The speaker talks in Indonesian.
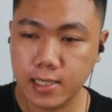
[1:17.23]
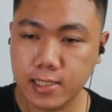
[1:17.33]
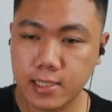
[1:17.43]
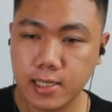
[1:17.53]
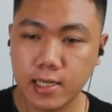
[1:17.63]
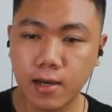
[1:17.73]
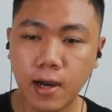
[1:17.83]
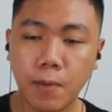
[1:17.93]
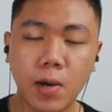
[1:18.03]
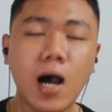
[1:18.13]
Jadi di sini
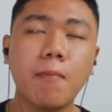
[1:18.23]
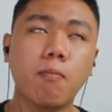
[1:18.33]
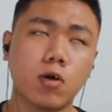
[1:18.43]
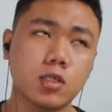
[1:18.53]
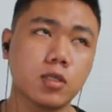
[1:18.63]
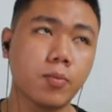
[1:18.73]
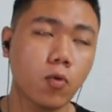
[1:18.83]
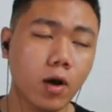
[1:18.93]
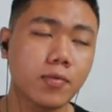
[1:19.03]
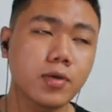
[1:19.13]
dia mengepost
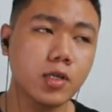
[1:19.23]
sebuah